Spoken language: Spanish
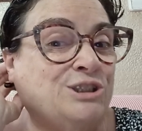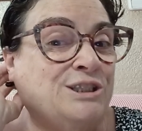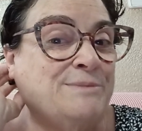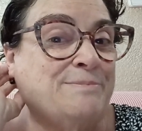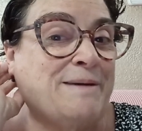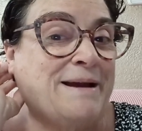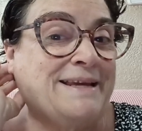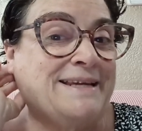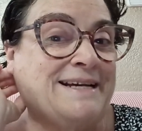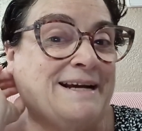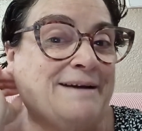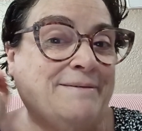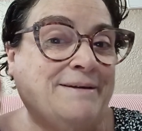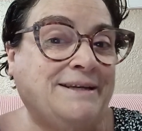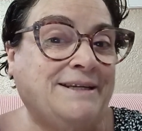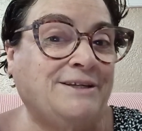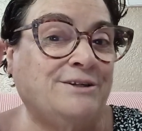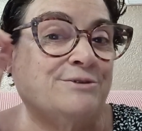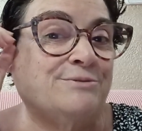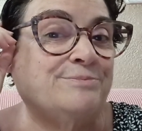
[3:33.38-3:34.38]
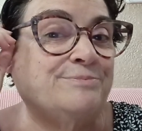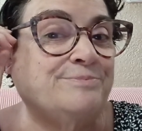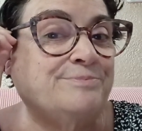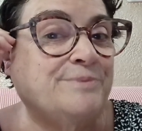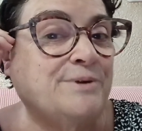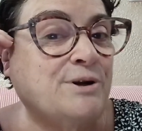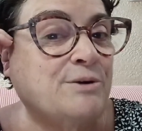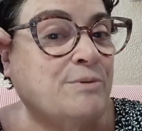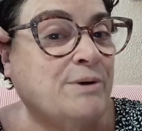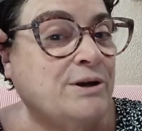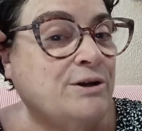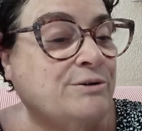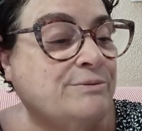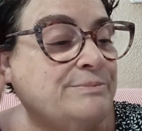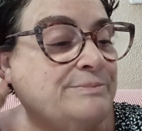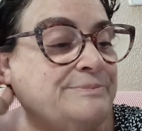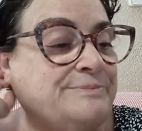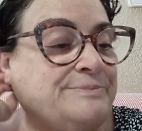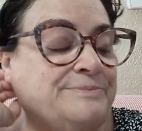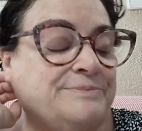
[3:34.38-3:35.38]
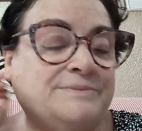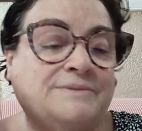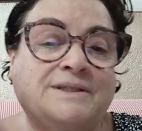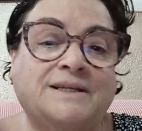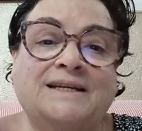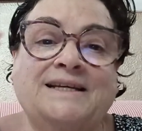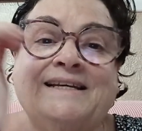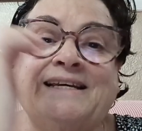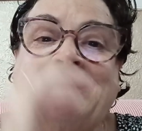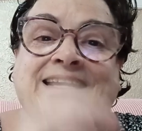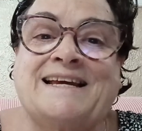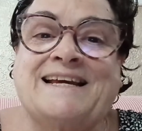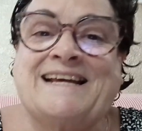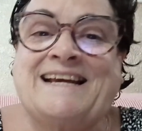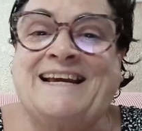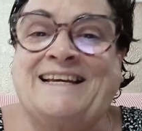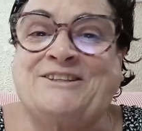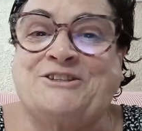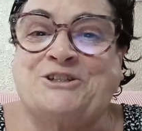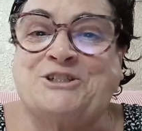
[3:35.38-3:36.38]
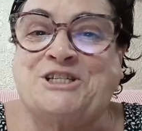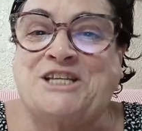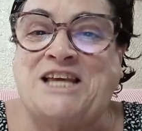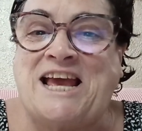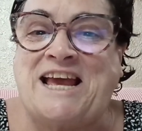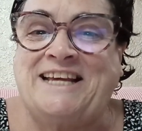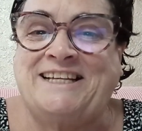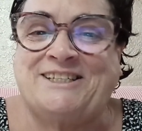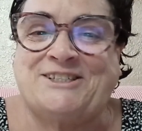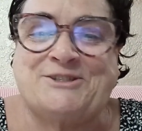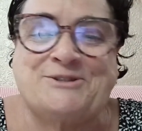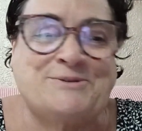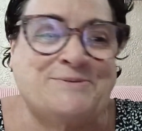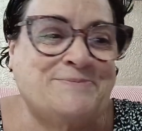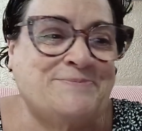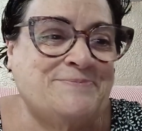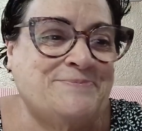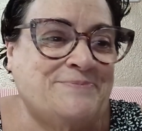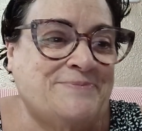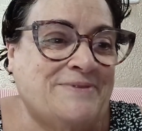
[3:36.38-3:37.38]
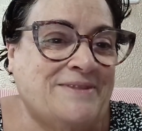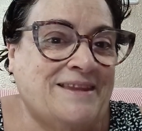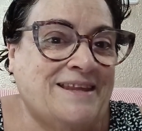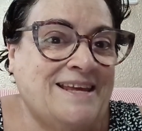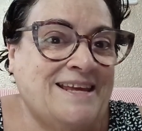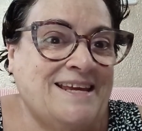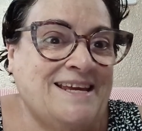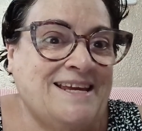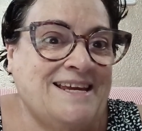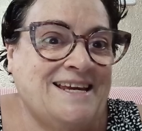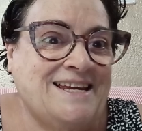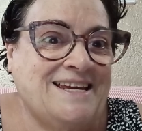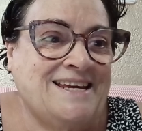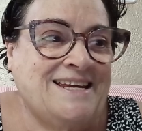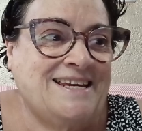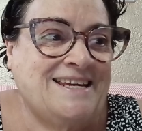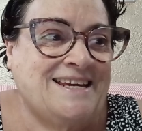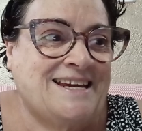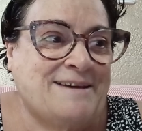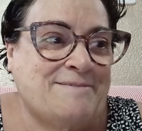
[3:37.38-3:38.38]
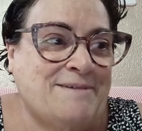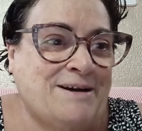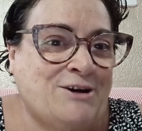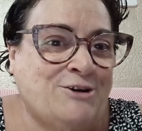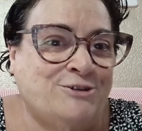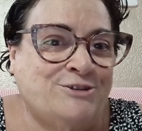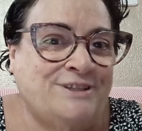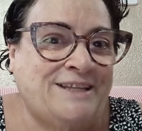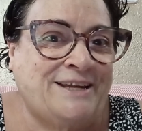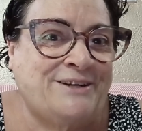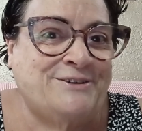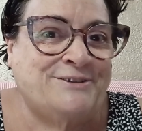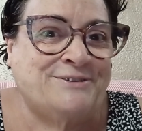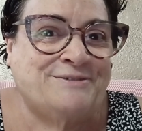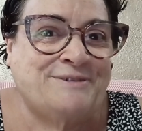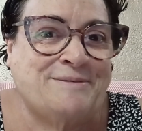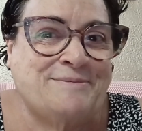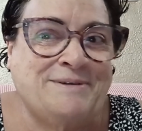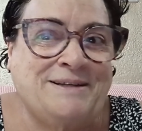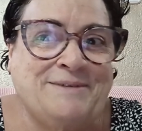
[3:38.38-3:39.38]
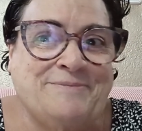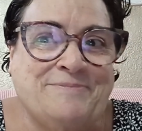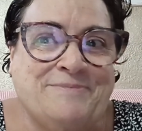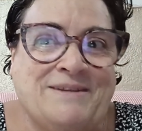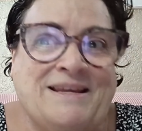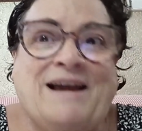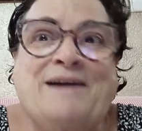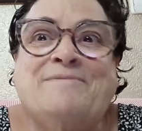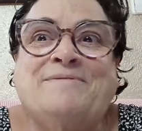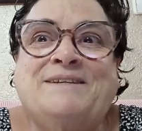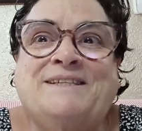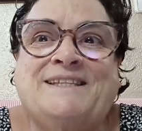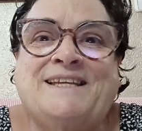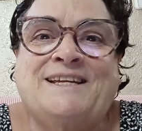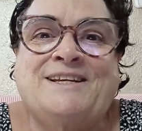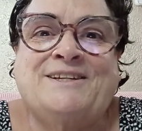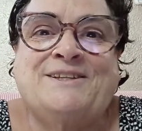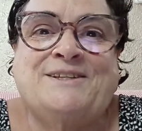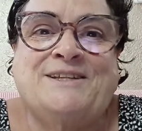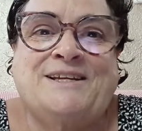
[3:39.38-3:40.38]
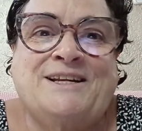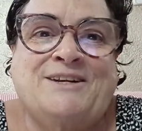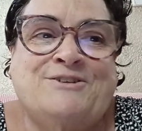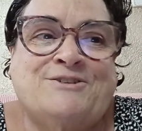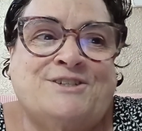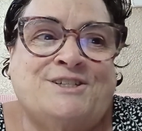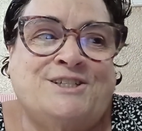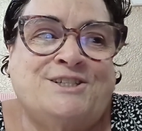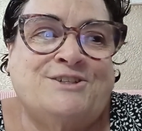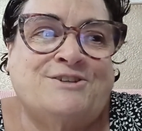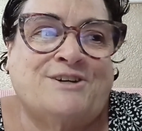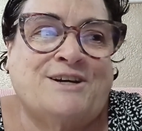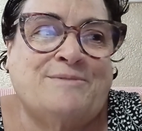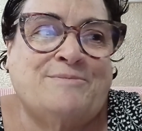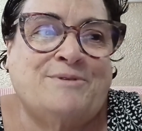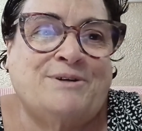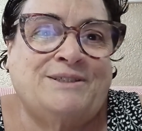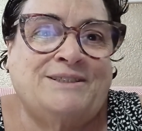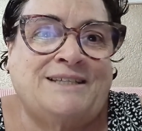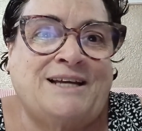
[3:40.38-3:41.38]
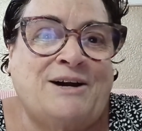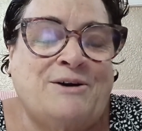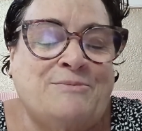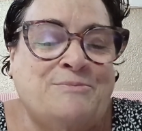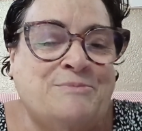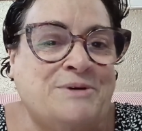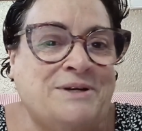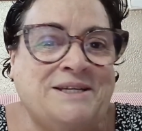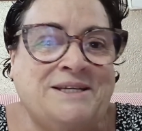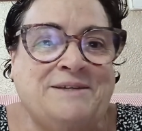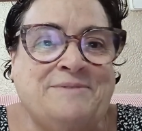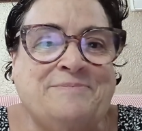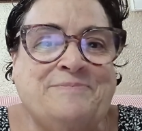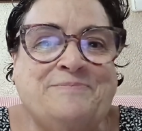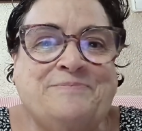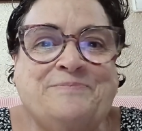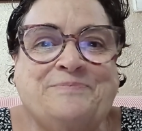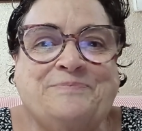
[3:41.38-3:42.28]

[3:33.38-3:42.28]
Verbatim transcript: y que ha venido, pero bueno, que todo sea eso. ¿Y qué más contaron, familia? Ya viste de los sitios que hemos estado, muy.